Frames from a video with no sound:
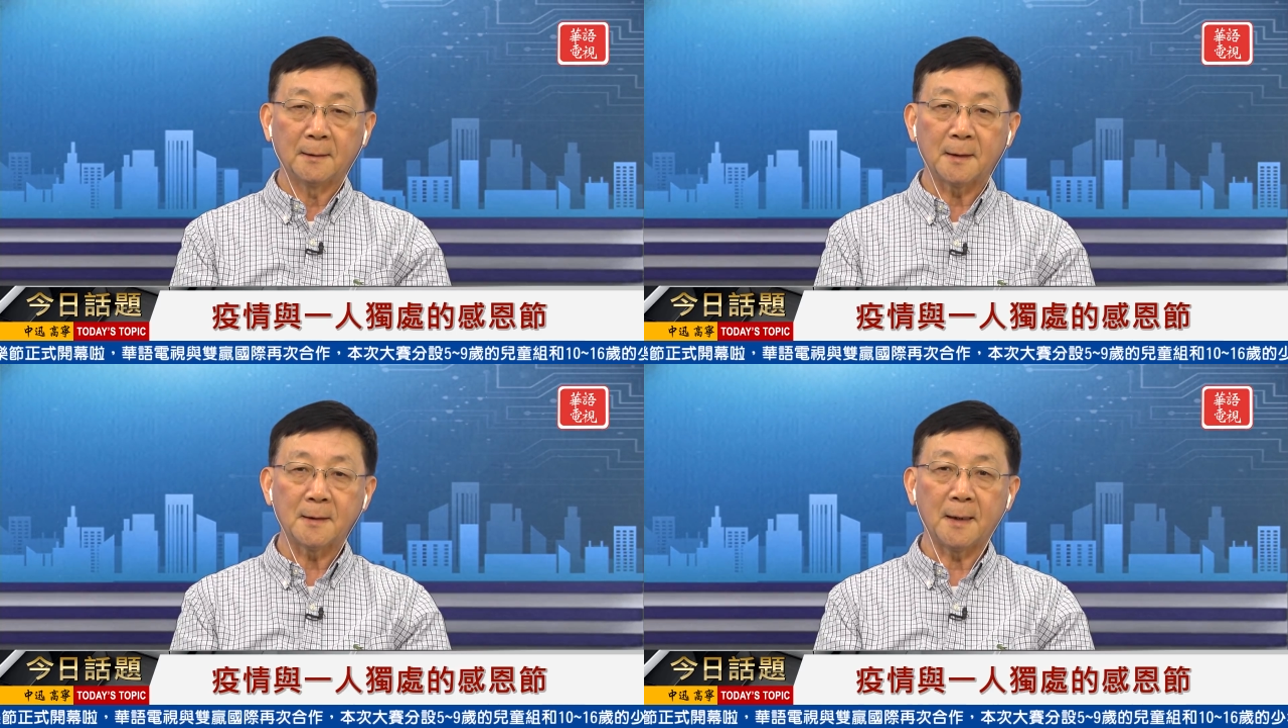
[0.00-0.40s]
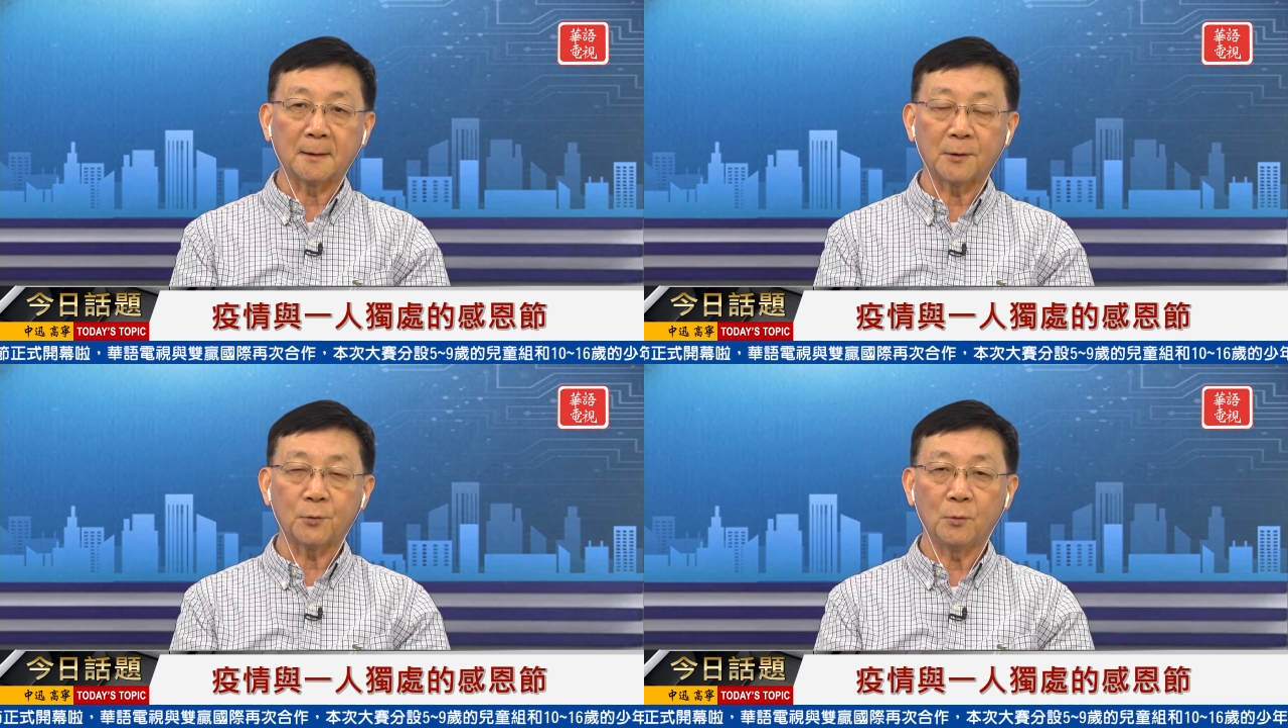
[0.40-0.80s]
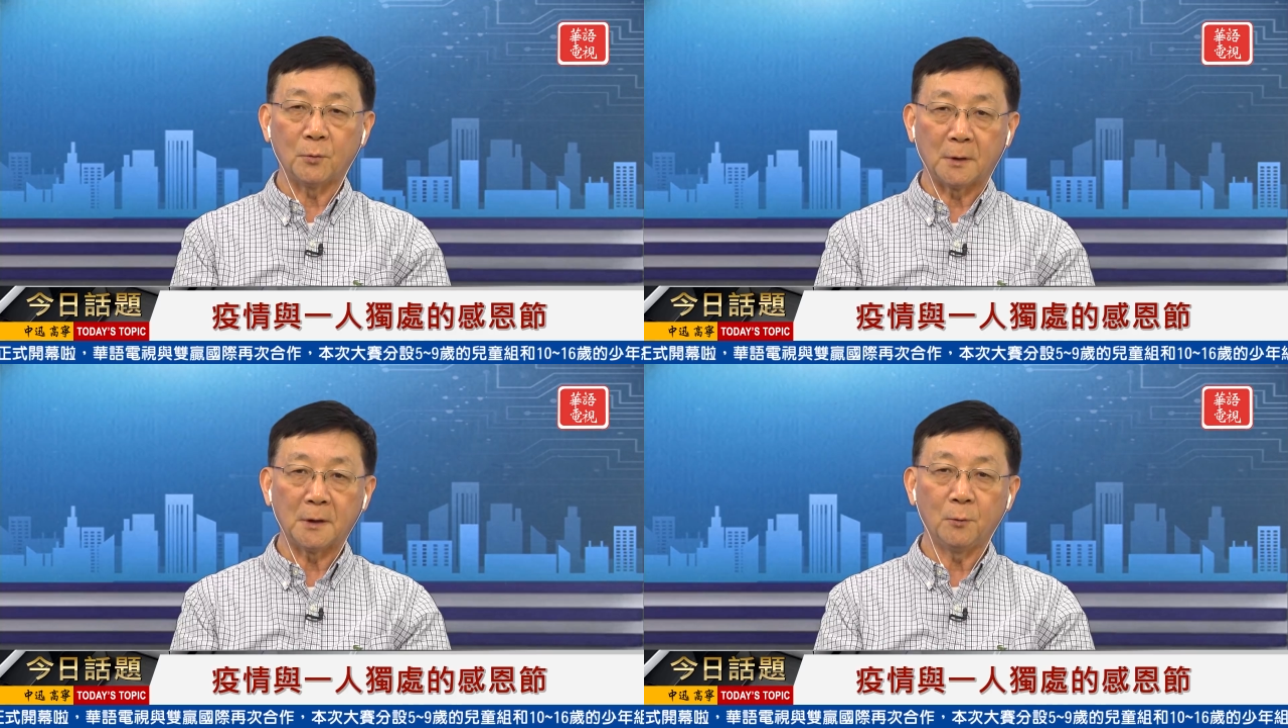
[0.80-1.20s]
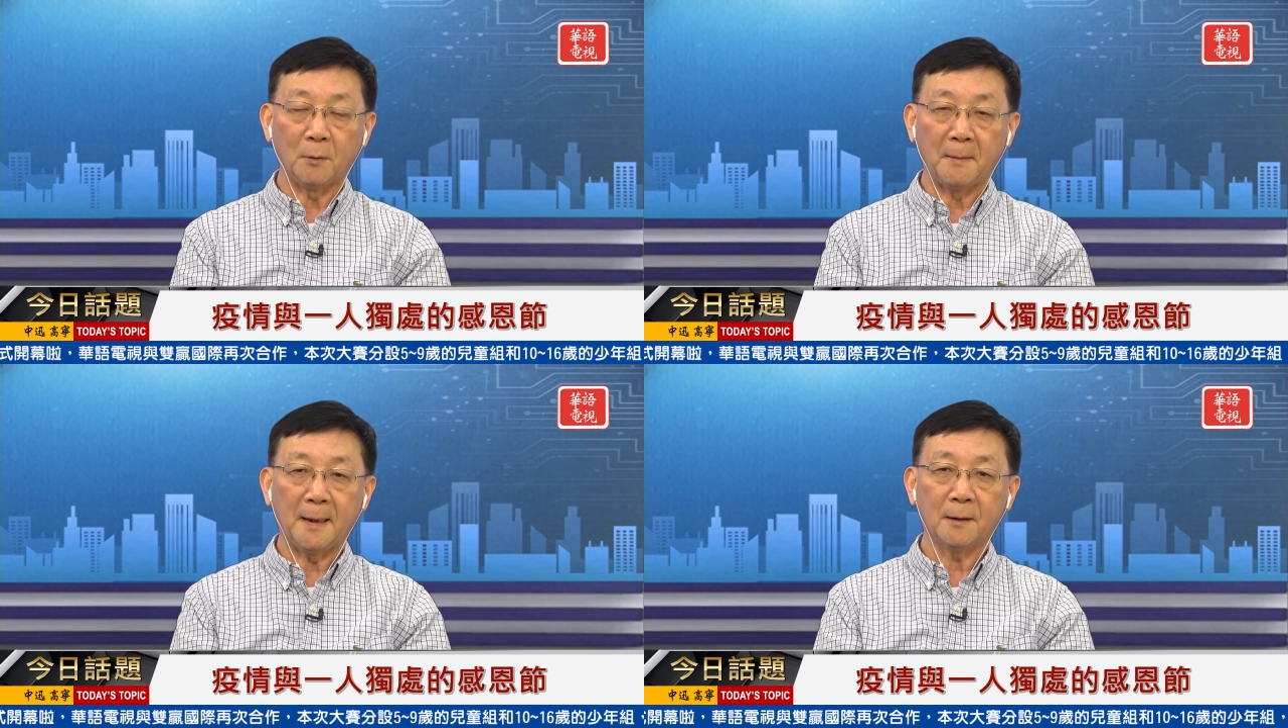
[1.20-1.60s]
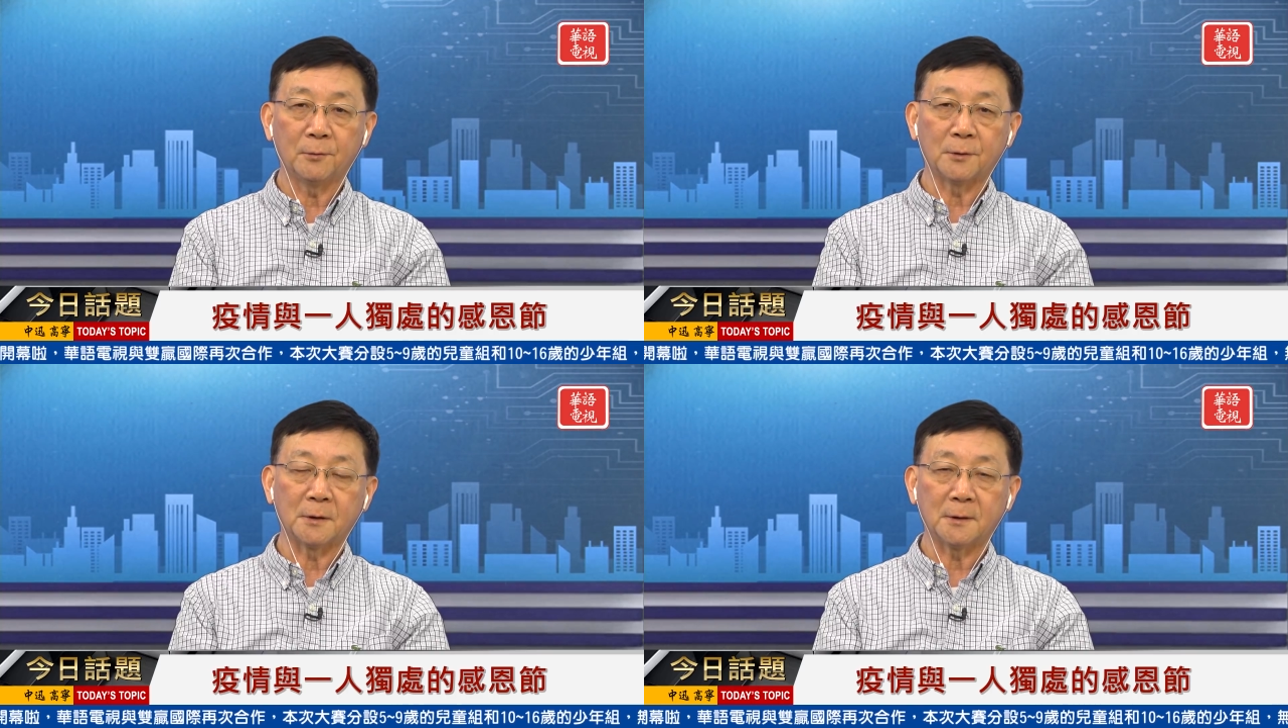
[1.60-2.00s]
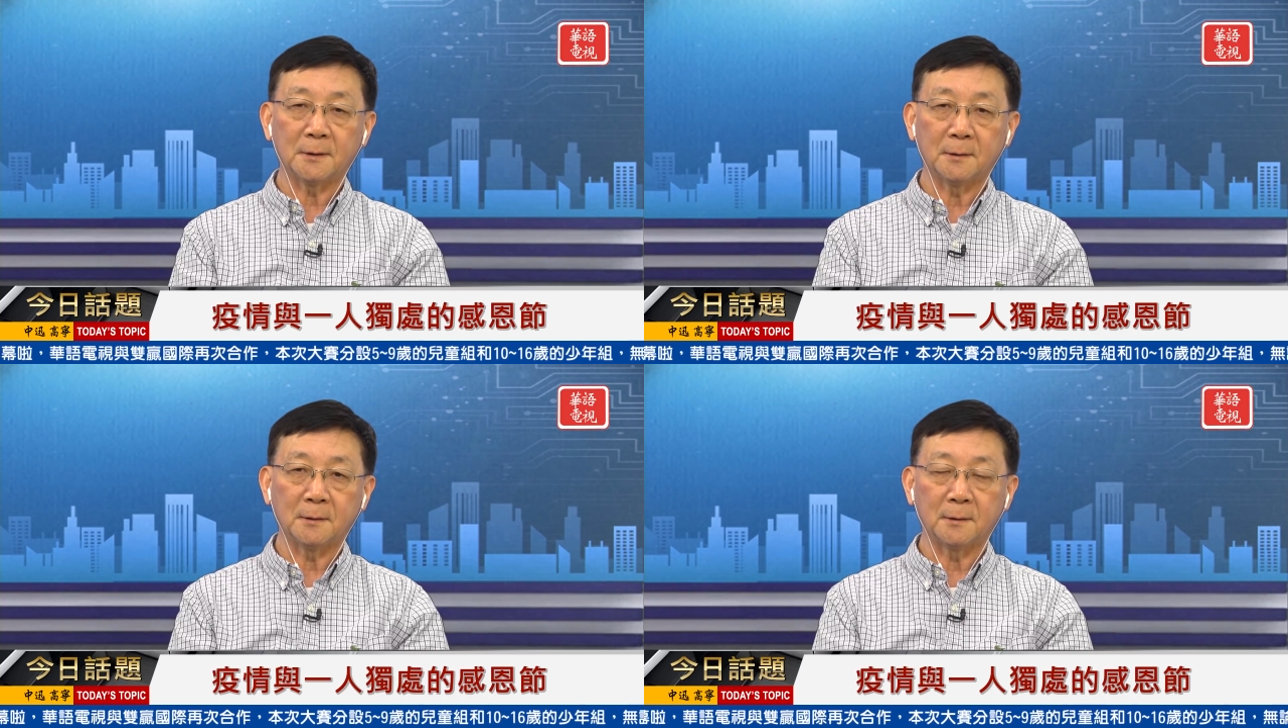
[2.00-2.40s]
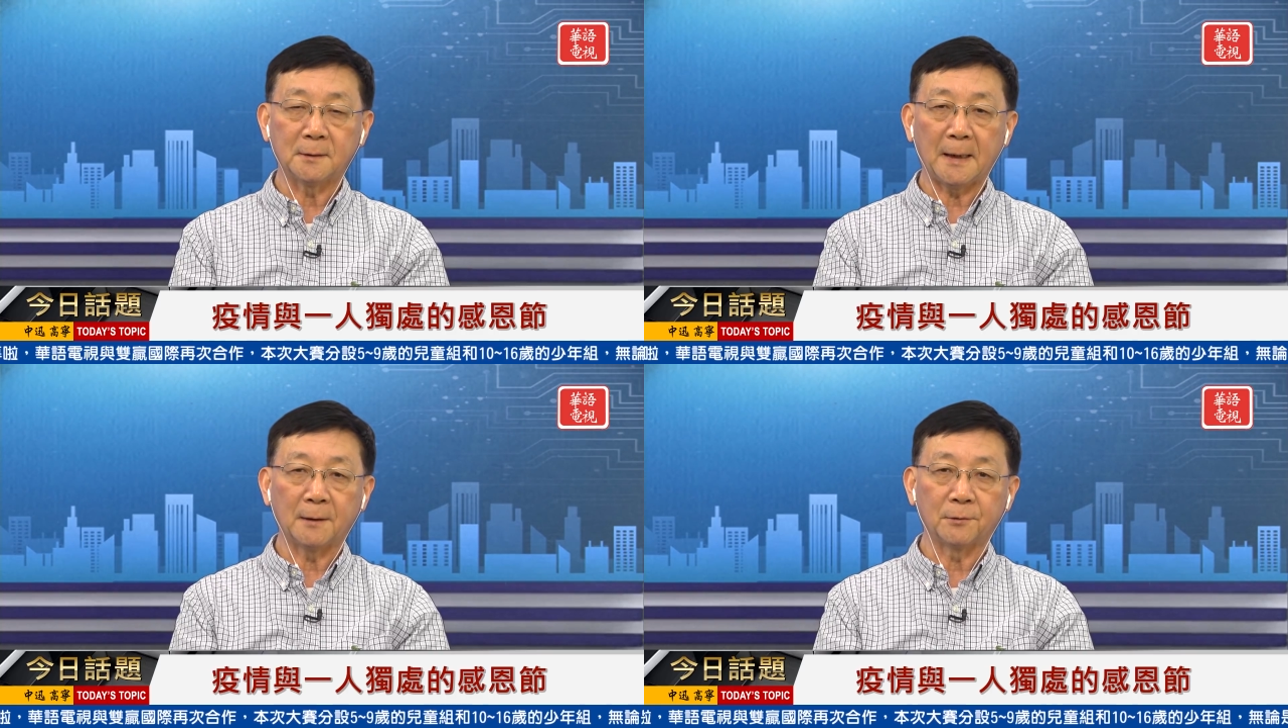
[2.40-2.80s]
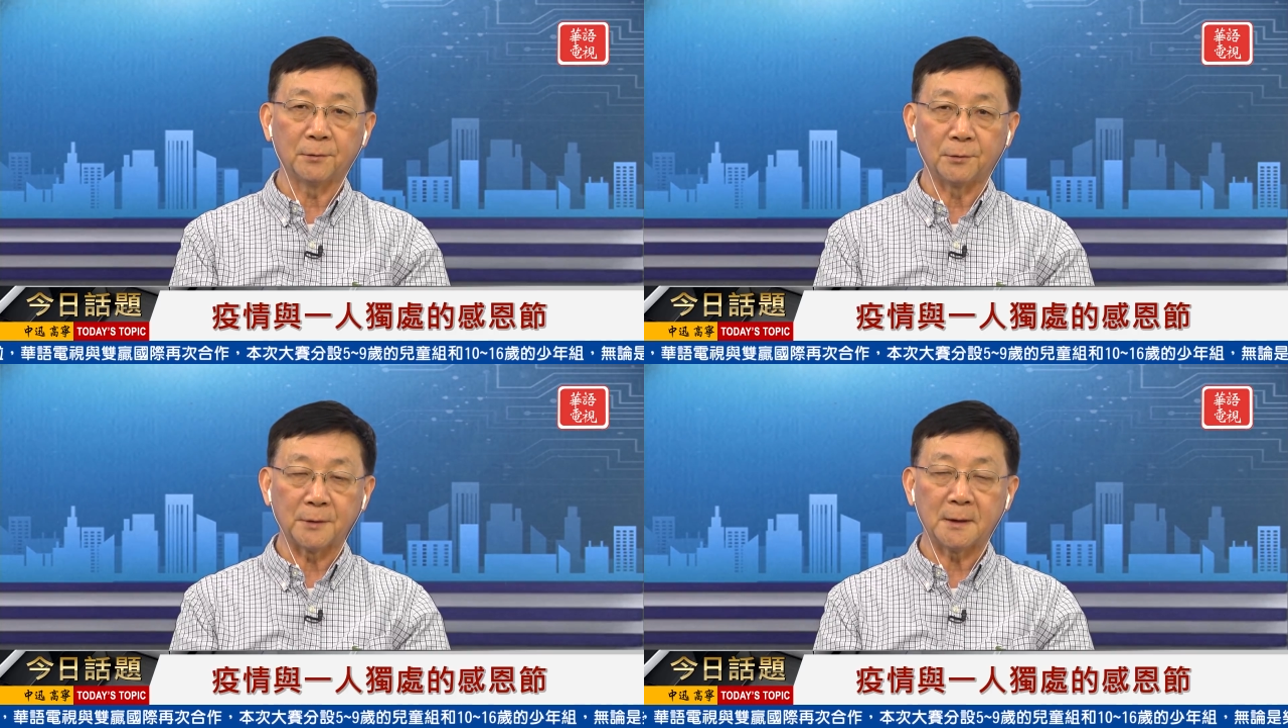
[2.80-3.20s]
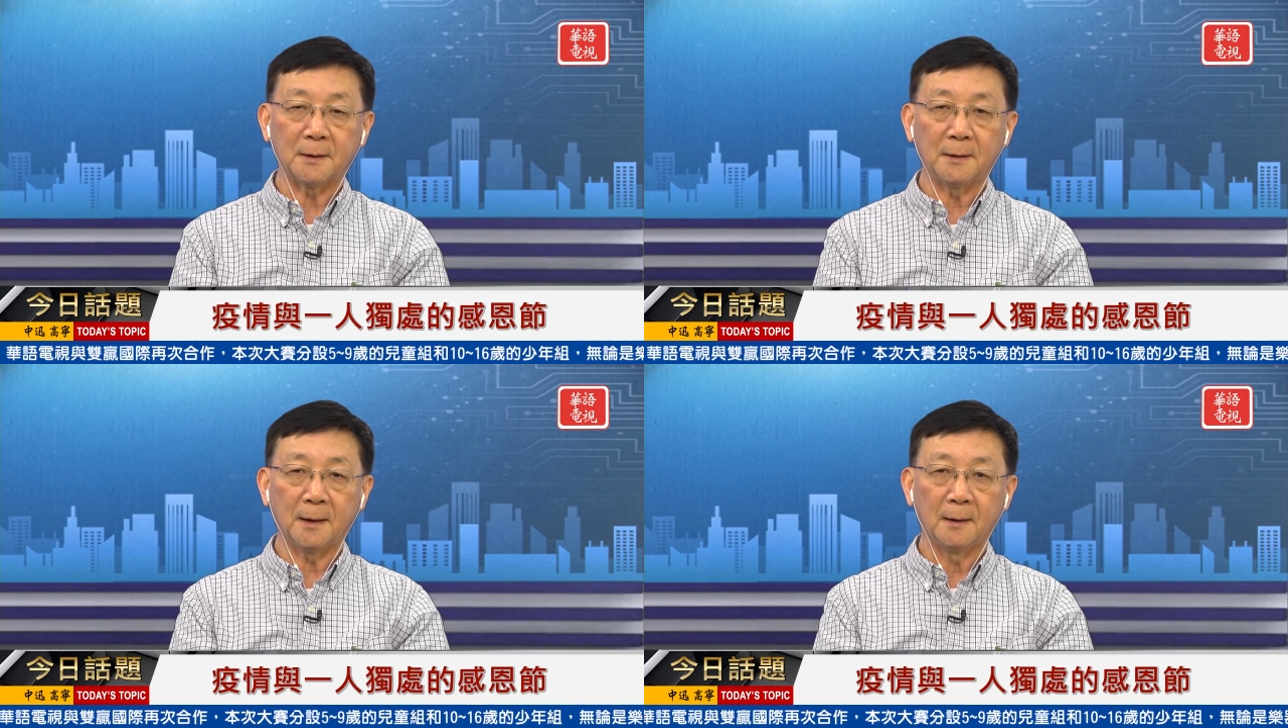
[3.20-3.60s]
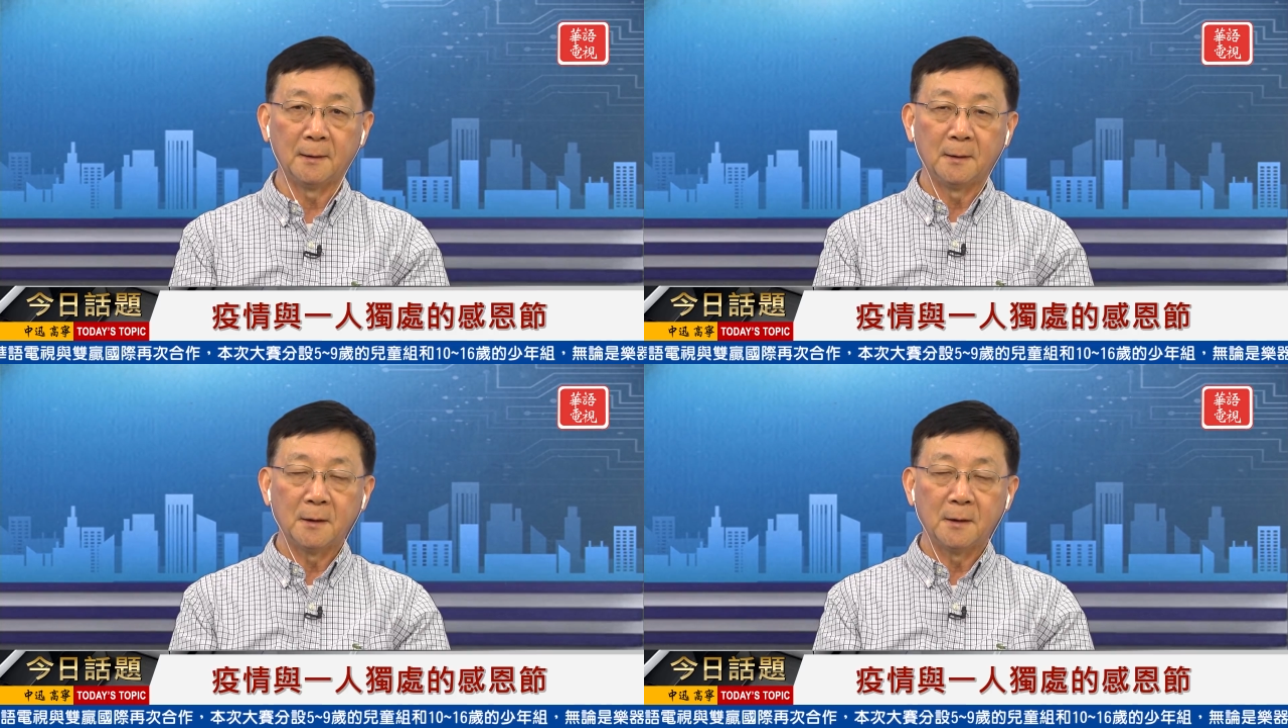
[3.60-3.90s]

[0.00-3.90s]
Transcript: 他是这样，他说我和我妈或者是家里头有些人呢。